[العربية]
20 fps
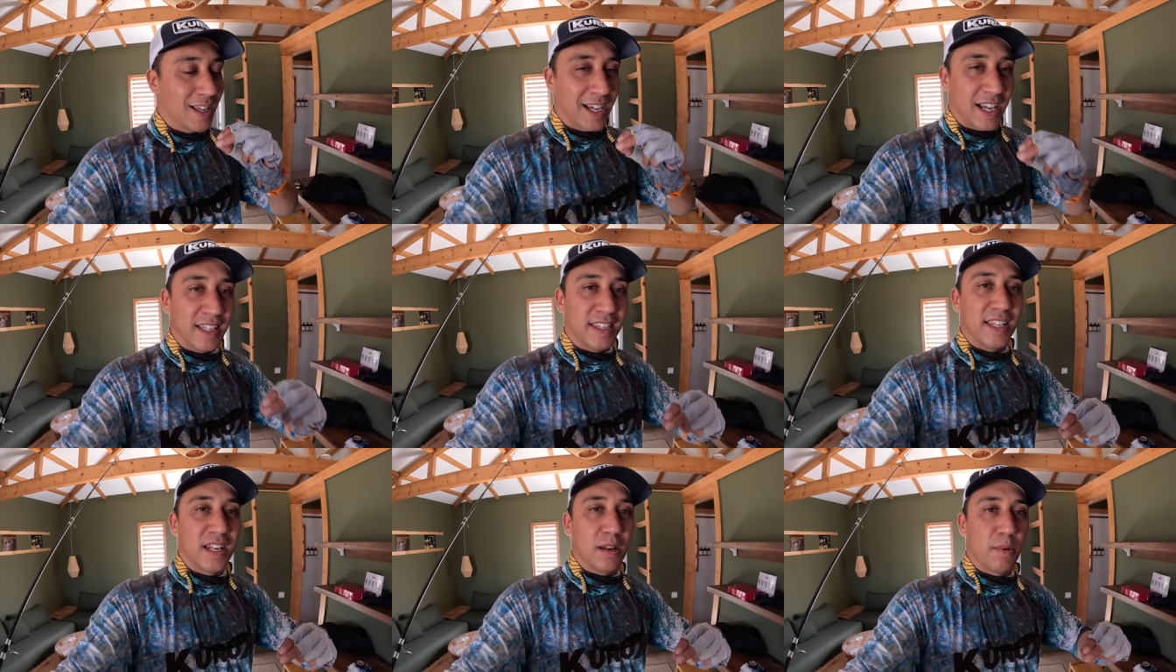
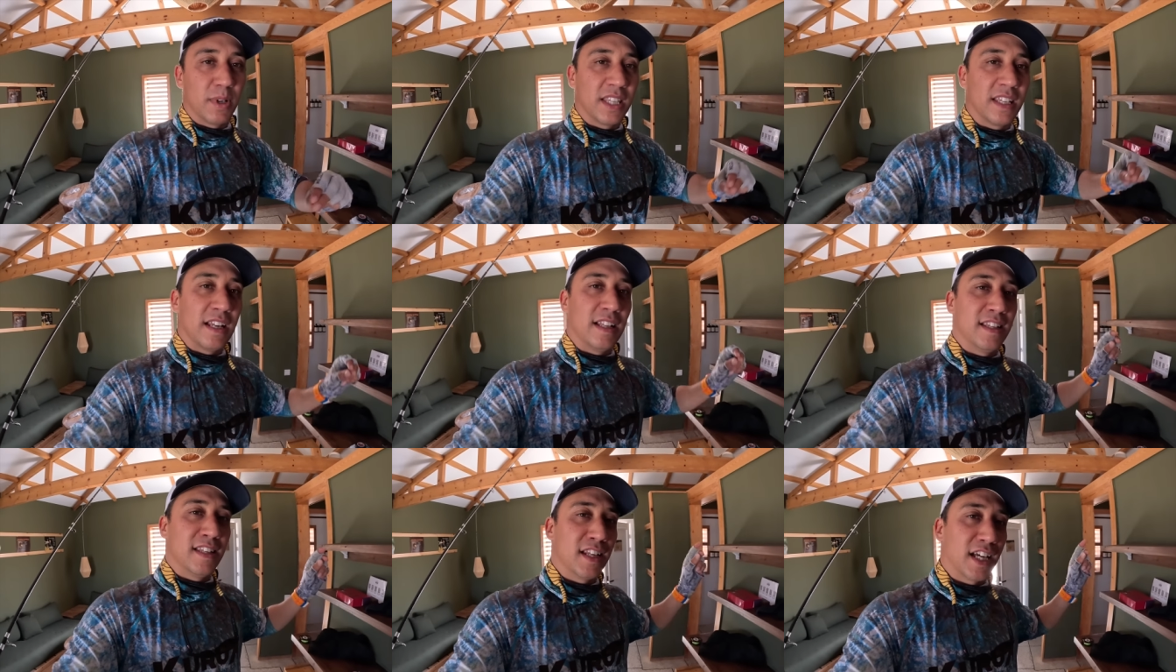قدينا
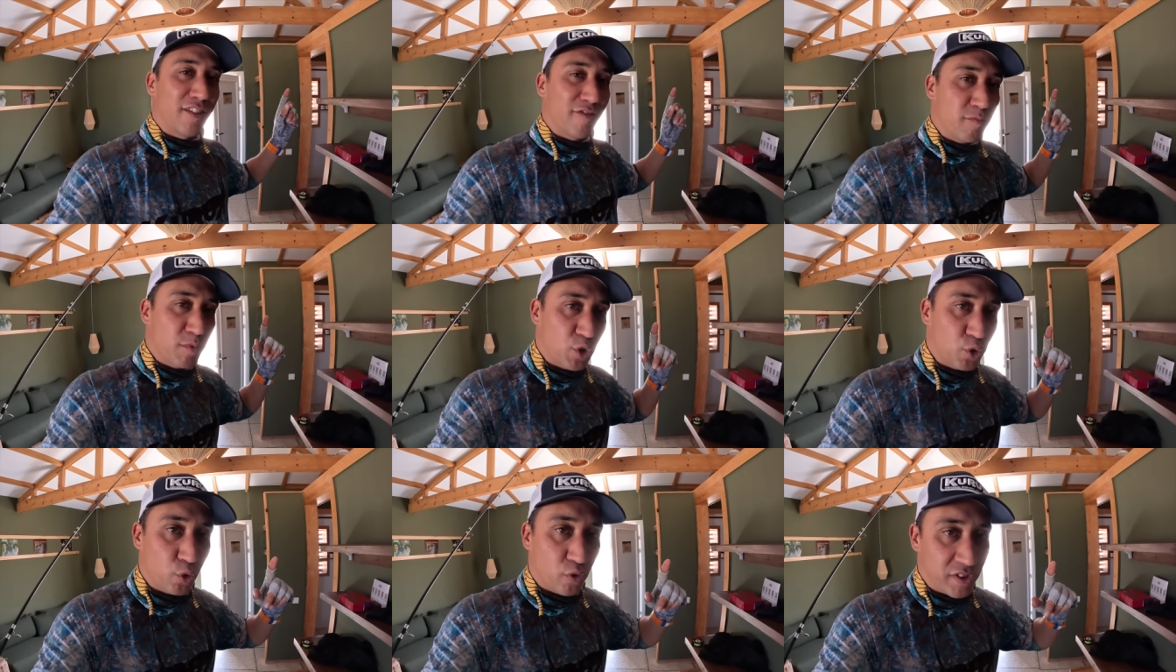ماتريال ديالنا كيف
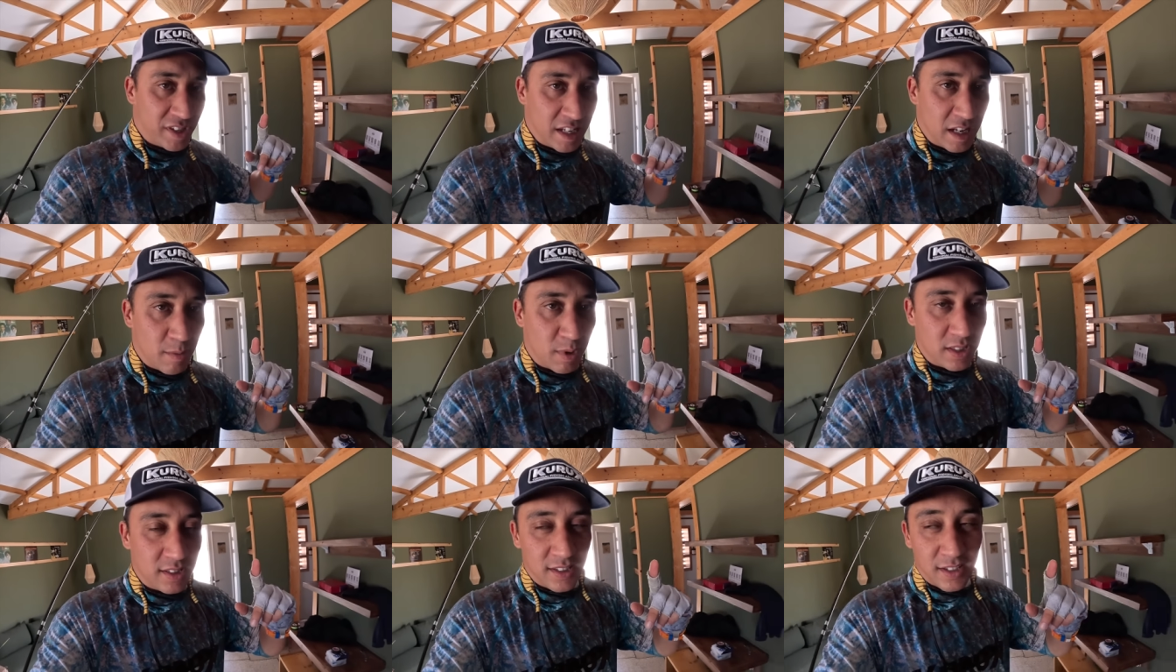ما شفتوا في
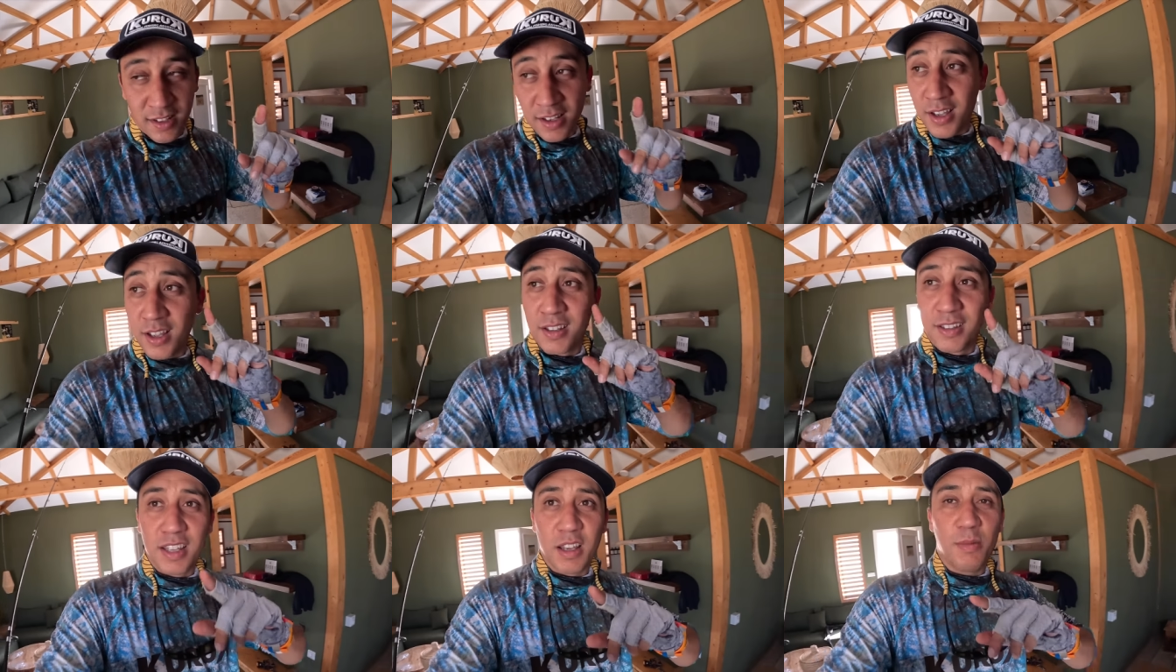السينيماتيك
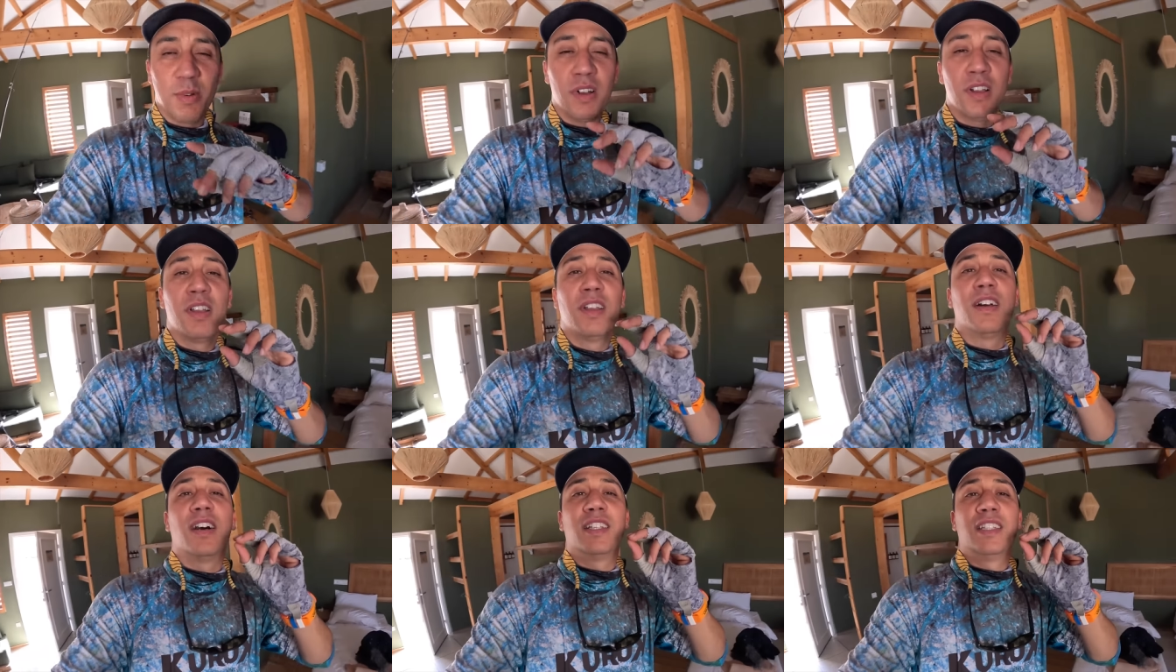
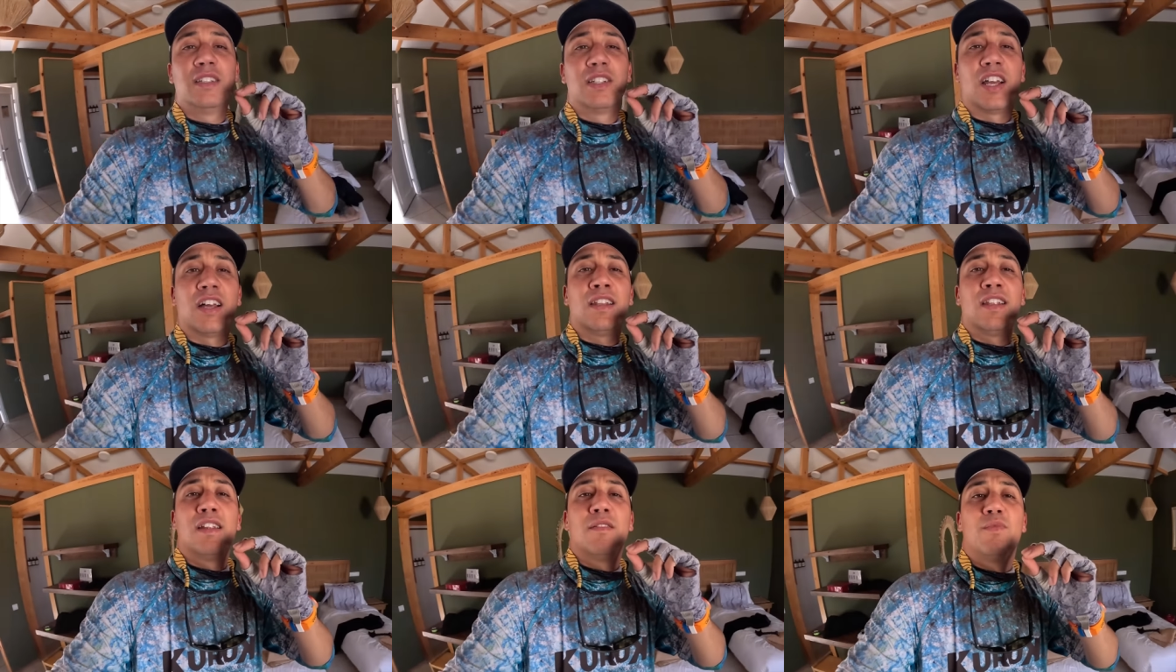دابا غادي ان
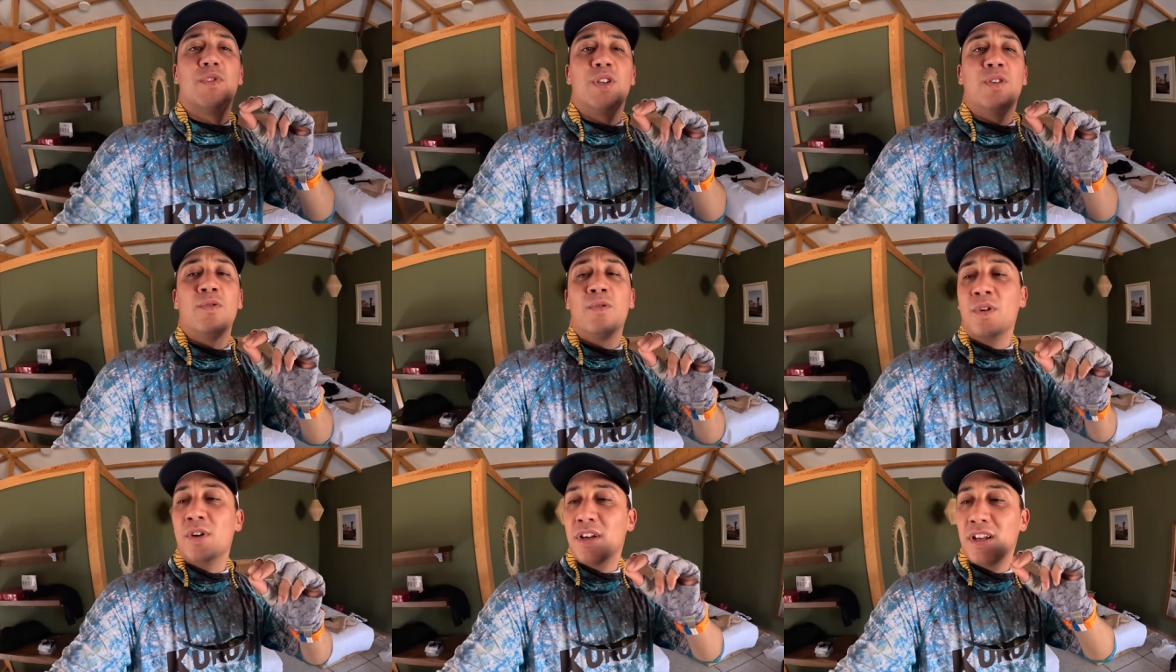شاء الله
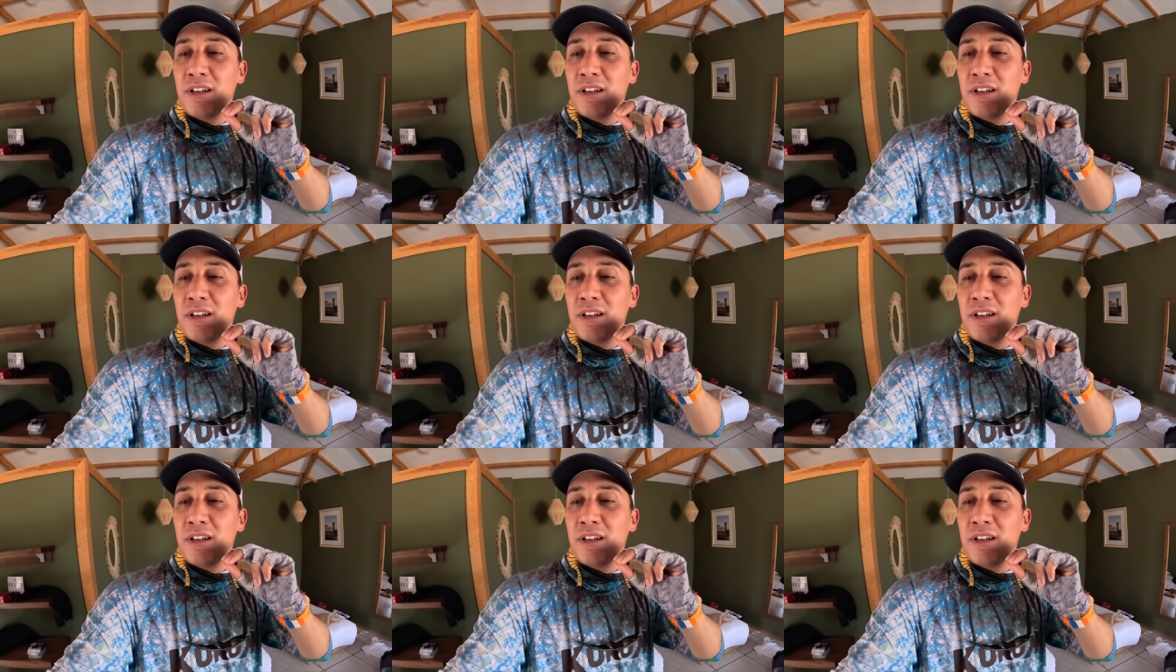نمشيو